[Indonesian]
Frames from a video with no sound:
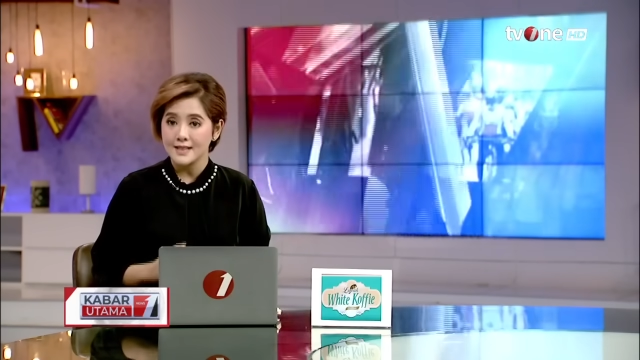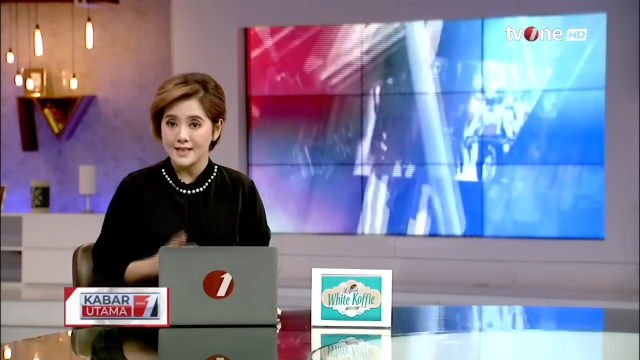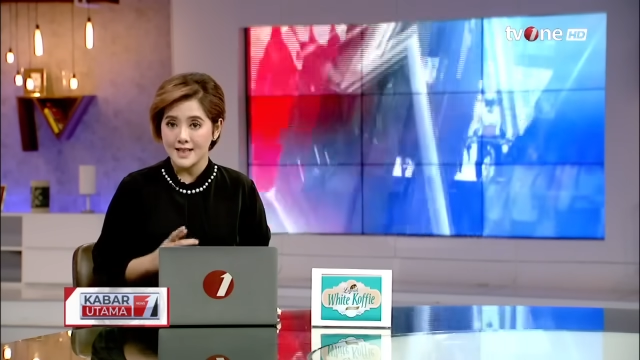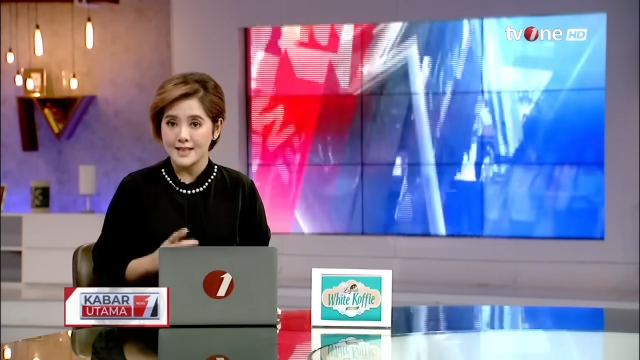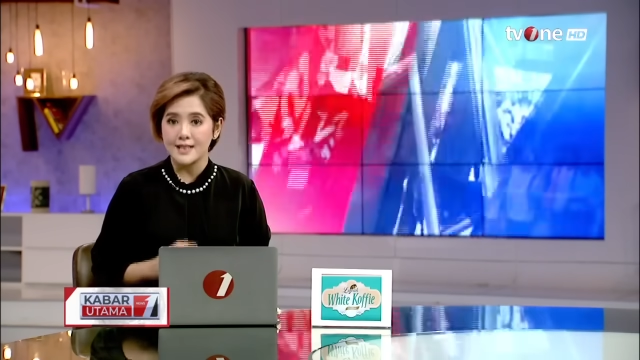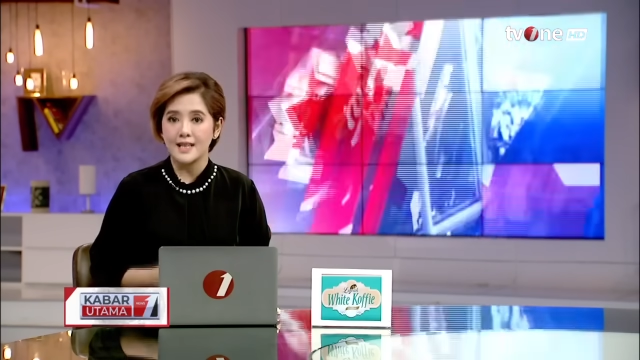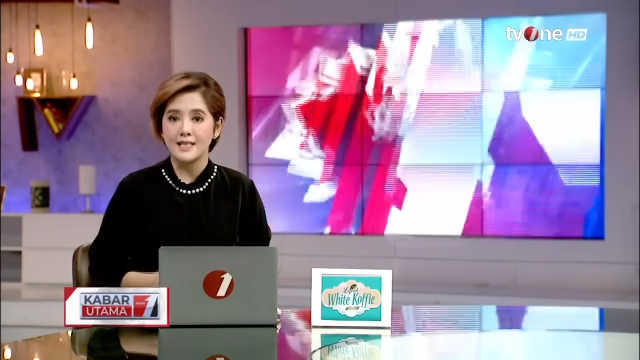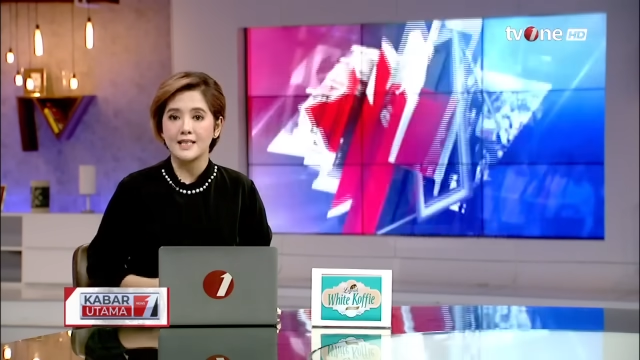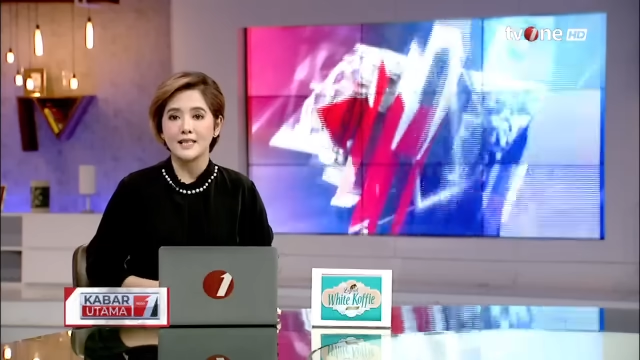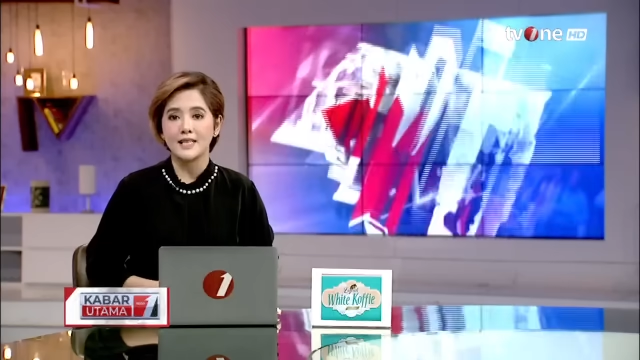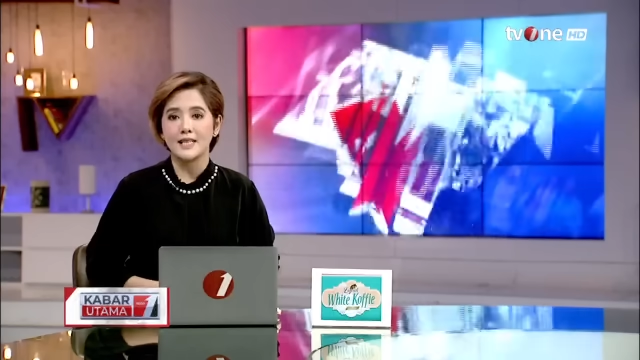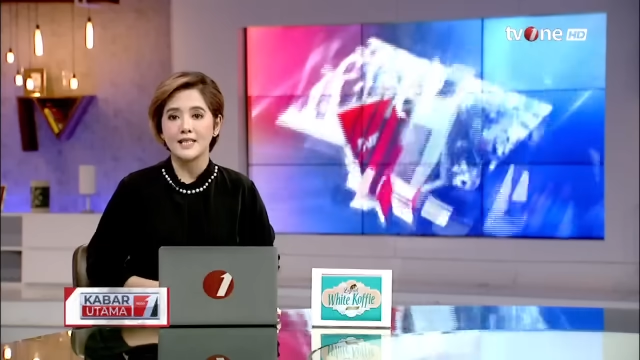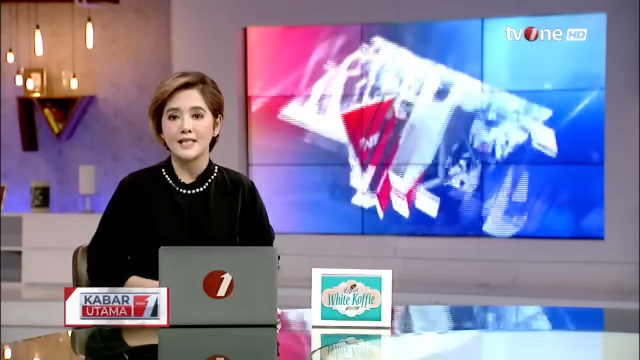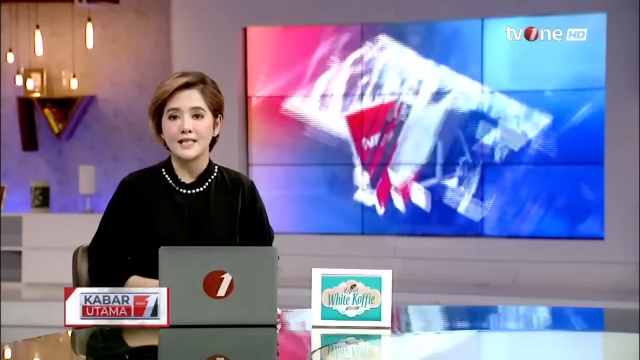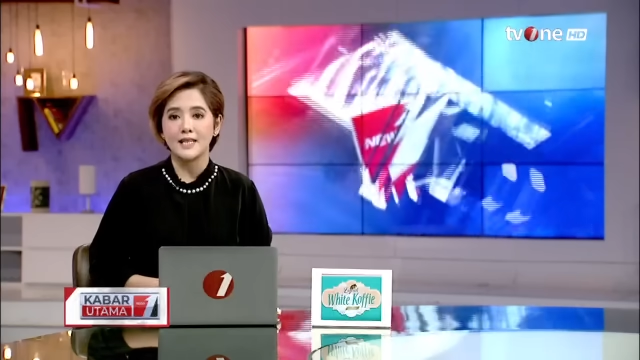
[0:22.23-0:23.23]
saat
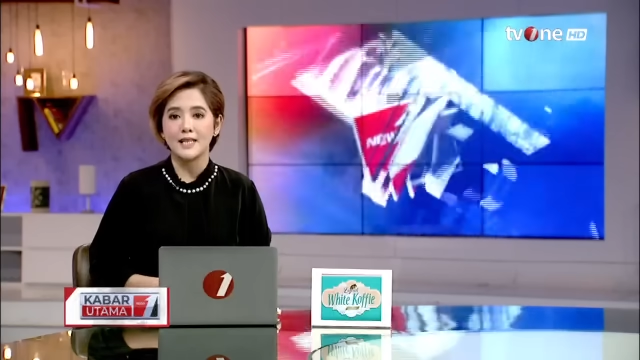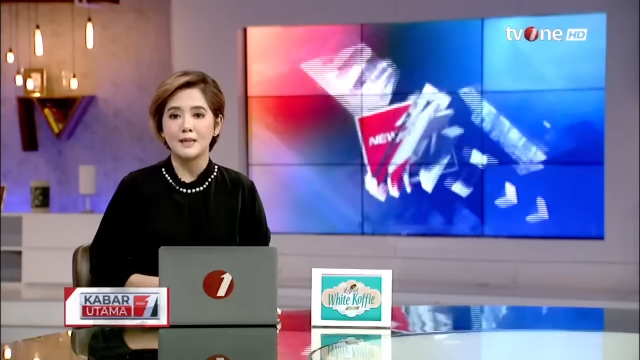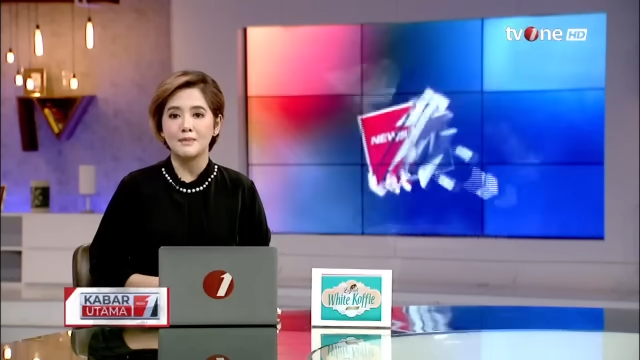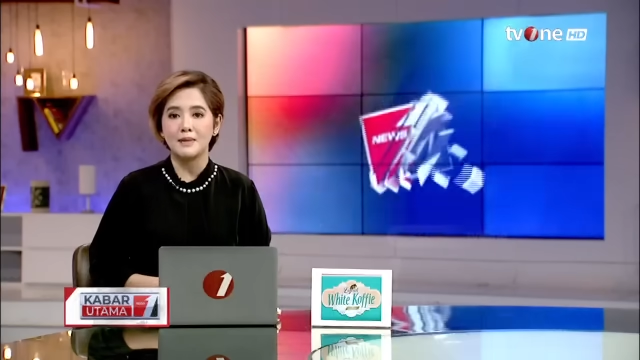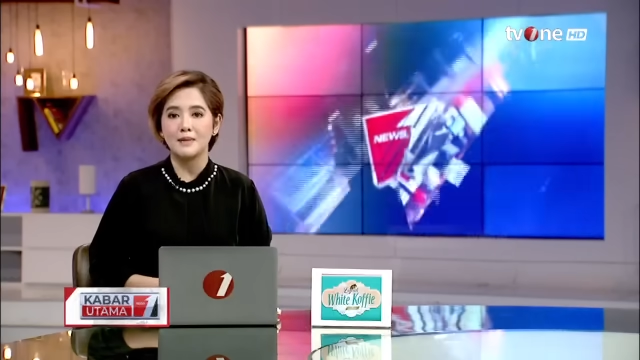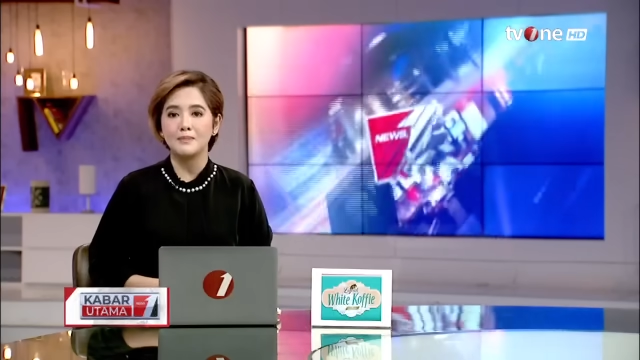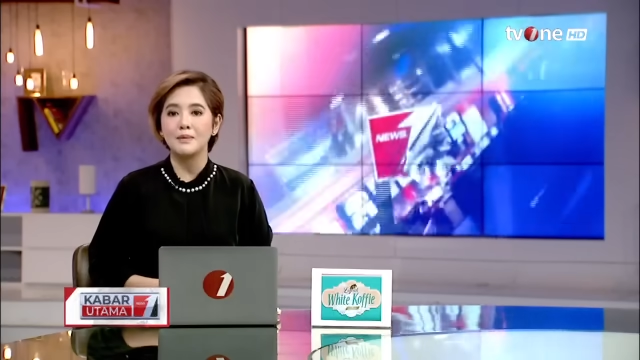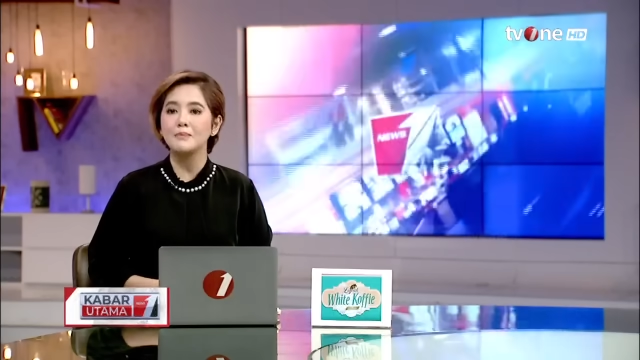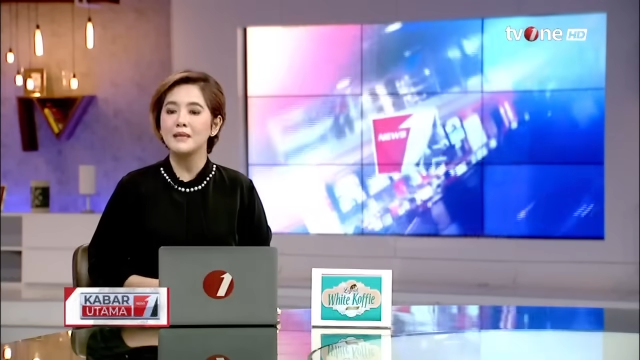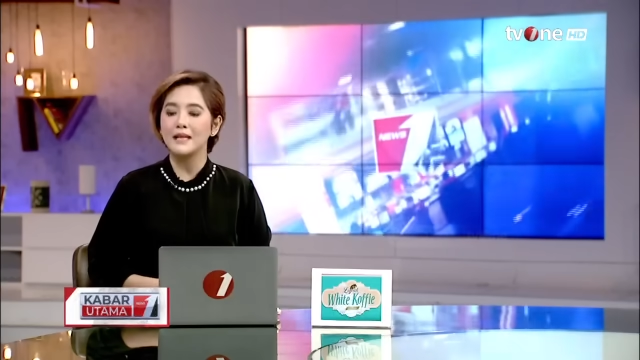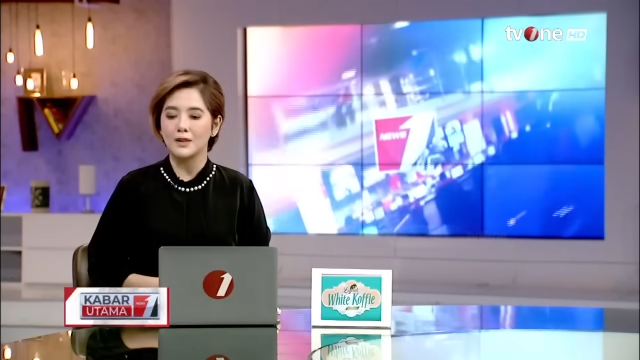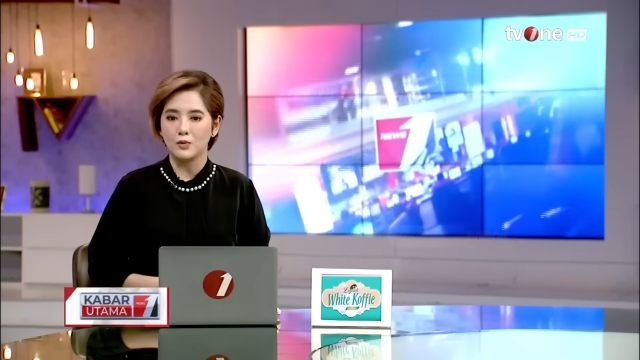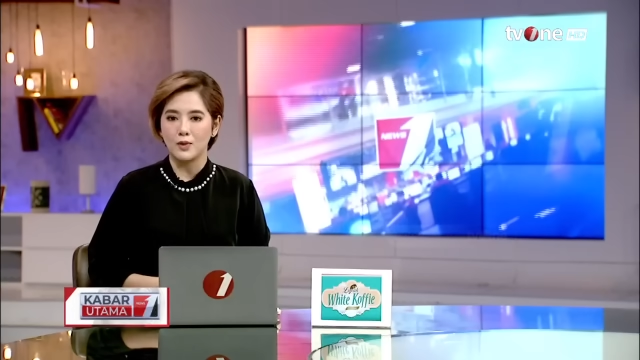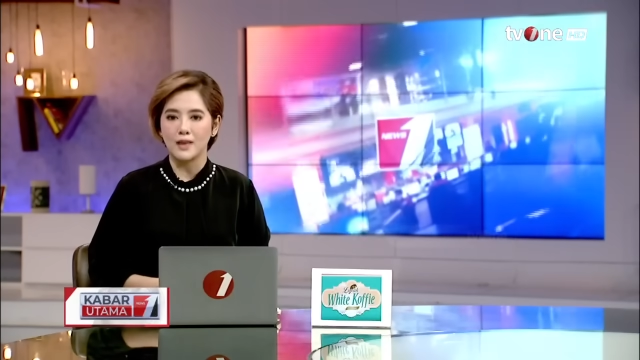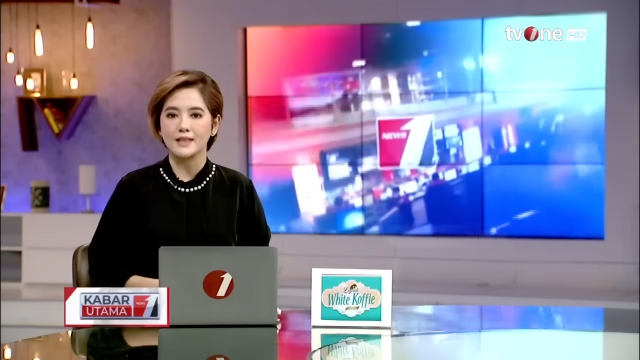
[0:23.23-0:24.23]
dihadirkan ke hadapan
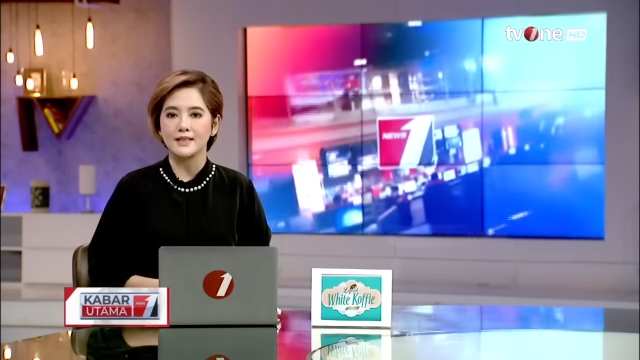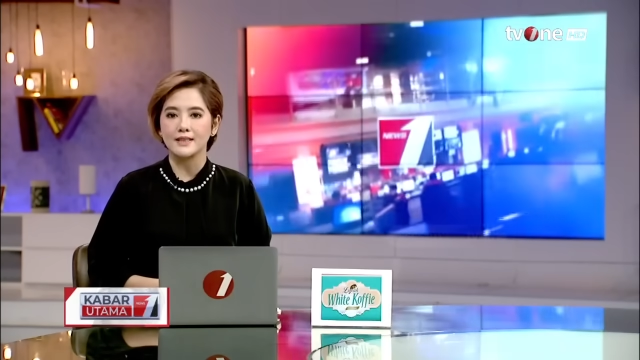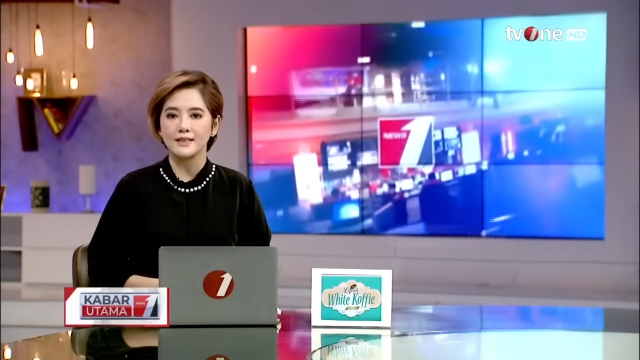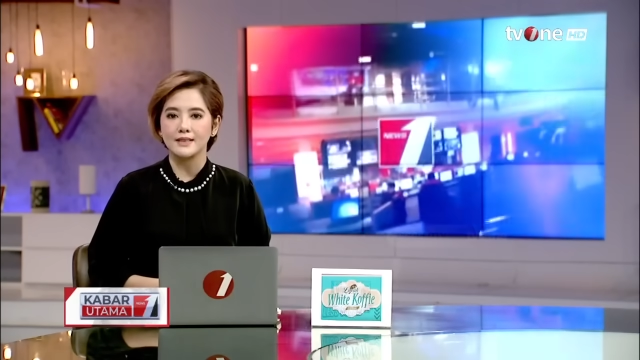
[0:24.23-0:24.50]
pemilik warteg.